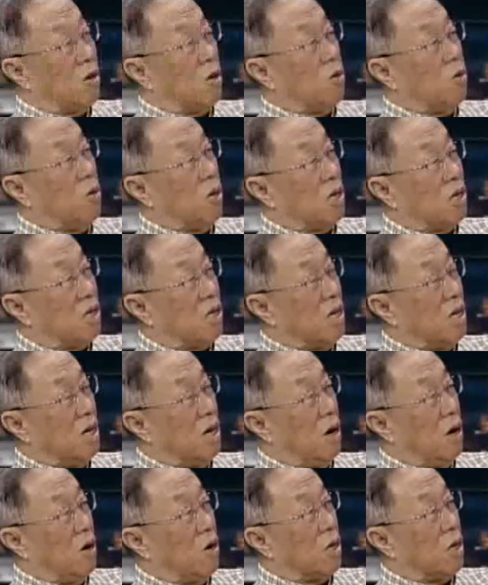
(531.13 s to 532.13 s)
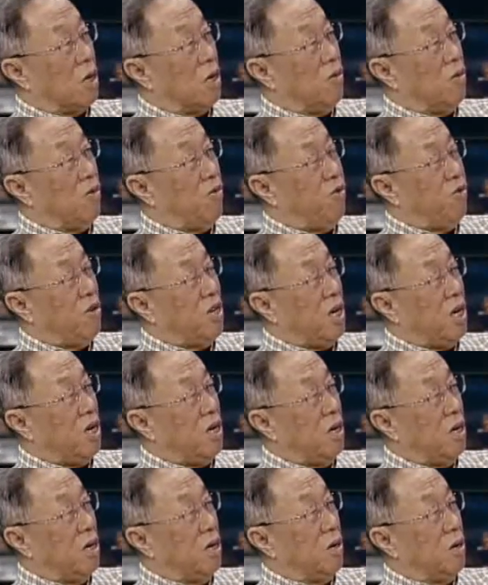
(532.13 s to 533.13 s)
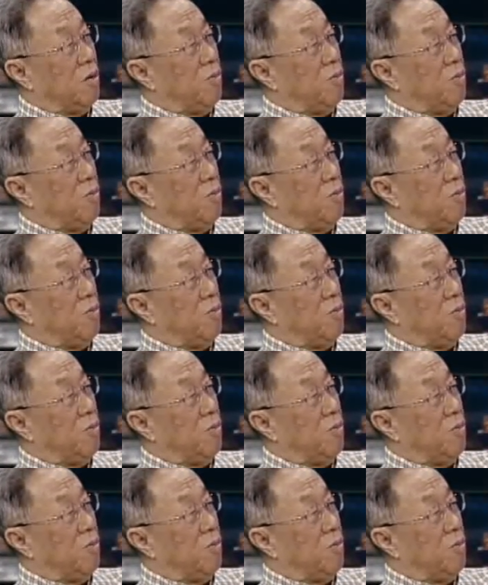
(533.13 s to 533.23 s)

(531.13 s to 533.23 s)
差要是过得挺好的，那种夫差。